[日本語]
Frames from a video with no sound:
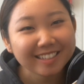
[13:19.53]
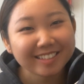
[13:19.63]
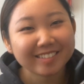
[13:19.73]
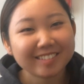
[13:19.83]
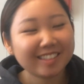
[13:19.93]
そ
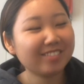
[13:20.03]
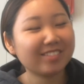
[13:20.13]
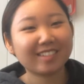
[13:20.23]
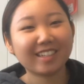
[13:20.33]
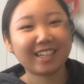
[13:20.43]
うコテも
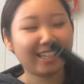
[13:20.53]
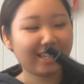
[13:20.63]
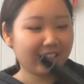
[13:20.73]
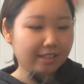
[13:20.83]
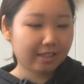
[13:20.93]
これ海
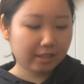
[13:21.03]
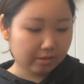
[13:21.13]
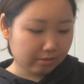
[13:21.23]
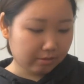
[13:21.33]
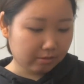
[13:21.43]
外対
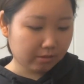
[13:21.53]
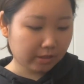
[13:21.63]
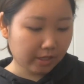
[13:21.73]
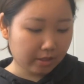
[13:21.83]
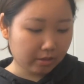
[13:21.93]
応の
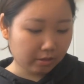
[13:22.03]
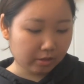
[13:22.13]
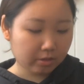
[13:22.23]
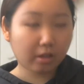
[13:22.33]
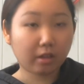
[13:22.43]
クレイチのや
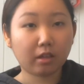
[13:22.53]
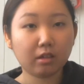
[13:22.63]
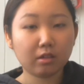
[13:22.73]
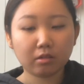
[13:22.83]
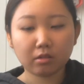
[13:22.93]
つかな
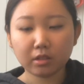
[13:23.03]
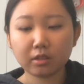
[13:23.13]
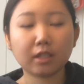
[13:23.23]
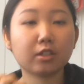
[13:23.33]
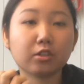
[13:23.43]

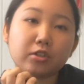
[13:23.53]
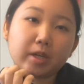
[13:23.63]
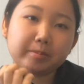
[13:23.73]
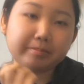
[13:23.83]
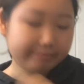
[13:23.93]

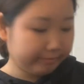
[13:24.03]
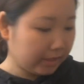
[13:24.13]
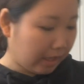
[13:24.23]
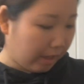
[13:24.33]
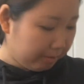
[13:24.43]
ホリスティックキュア
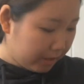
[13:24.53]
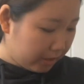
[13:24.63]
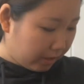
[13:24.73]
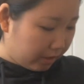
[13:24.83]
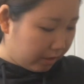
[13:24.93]
あんま
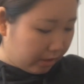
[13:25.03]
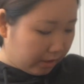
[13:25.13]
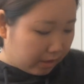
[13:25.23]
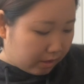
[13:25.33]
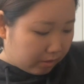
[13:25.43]
使ってな
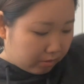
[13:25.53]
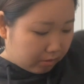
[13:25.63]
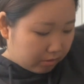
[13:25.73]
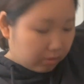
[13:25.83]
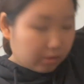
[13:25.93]
いけど
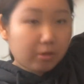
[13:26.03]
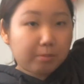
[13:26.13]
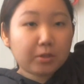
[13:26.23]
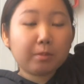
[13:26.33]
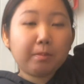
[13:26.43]

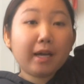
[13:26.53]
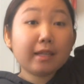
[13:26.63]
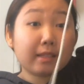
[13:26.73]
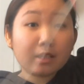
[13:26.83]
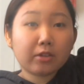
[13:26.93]
そう
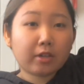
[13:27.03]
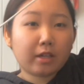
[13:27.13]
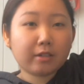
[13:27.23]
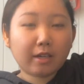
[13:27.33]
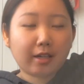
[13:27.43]
パーティーとかあ
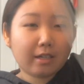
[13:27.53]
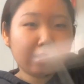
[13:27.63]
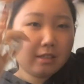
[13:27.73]
るから